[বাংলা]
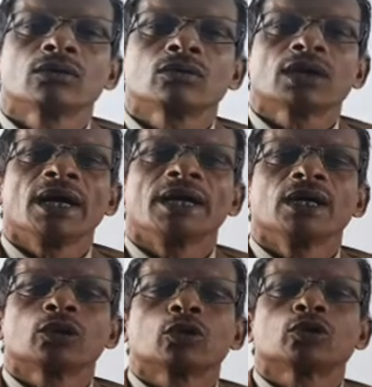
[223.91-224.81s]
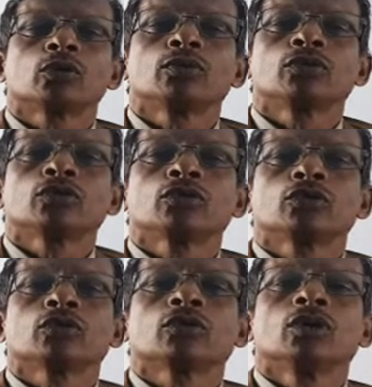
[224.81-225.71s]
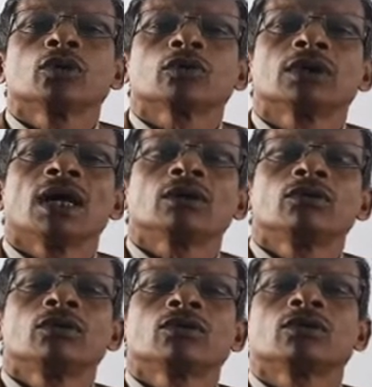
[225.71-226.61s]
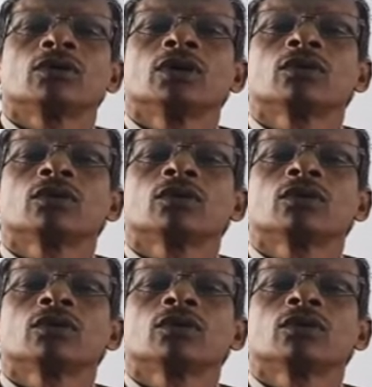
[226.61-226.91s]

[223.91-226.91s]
কোথায় তথ্য প্রযুক্তি যুগ কোথায় আধুনিক যুগ